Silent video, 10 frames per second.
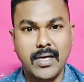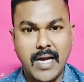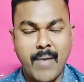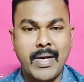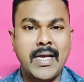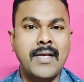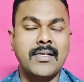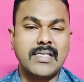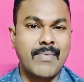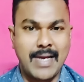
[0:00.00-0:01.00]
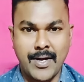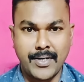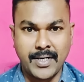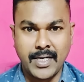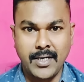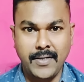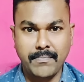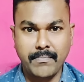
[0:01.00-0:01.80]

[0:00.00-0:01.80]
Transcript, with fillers: రామాలయానికి ఇస్తామని అనటం కానీ